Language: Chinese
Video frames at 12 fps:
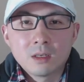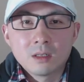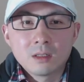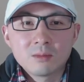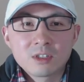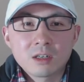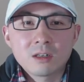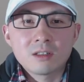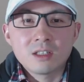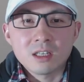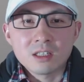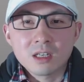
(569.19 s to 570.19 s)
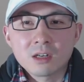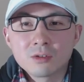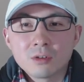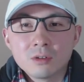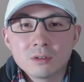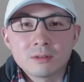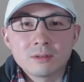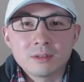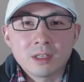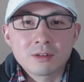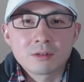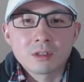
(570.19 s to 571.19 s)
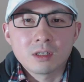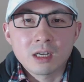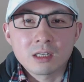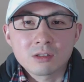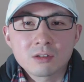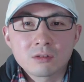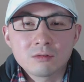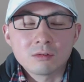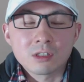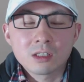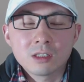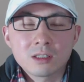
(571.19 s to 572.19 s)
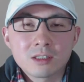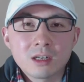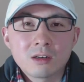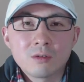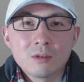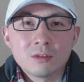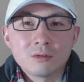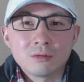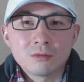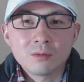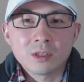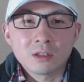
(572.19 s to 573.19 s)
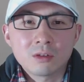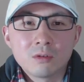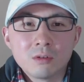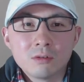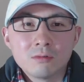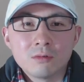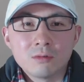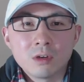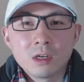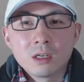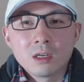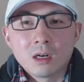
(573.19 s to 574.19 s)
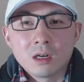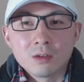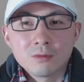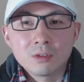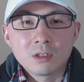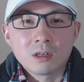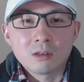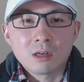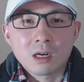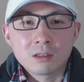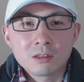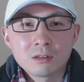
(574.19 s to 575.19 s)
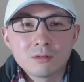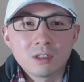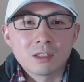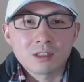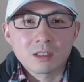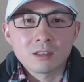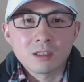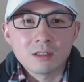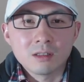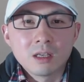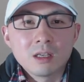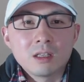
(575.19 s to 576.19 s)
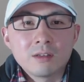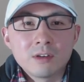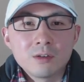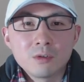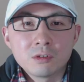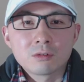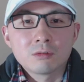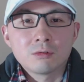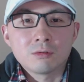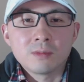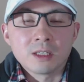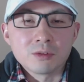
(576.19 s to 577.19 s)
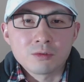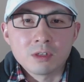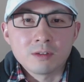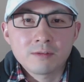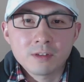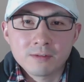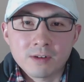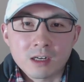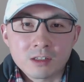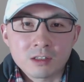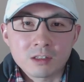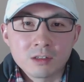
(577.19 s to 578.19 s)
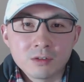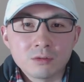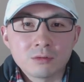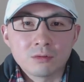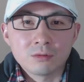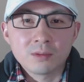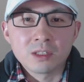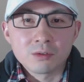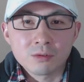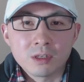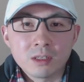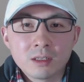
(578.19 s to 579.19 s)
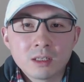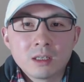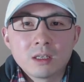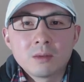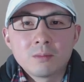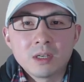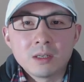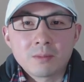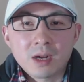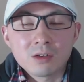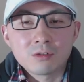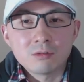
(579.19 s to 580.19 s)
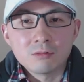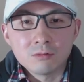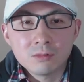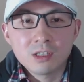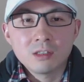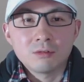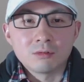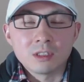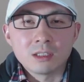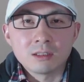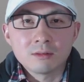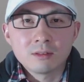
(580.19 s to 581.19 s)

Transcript: 那么，这个简祥荣，也就是两次雇车将混有毒品的货物啊运到杭州的这个人，因为运输毒品罪、非法持有毒品罪，被判处无期徒刑。